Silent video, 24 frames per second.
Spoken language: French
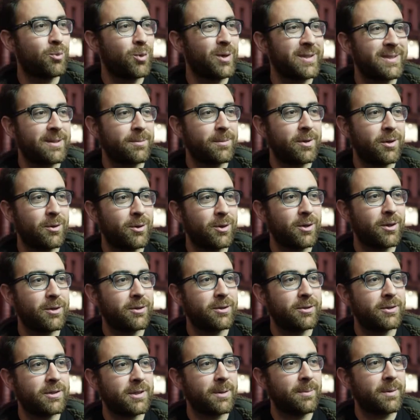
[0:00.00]
Moi, ça m'a encore
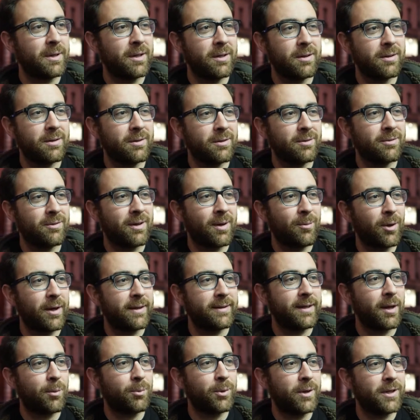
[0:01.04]
euh, jamais euh, vraiment
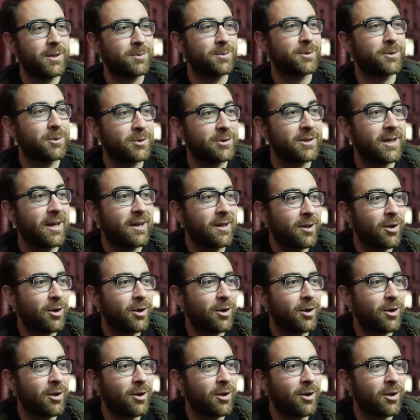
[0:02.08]
interpellé. Je pense que j'ai le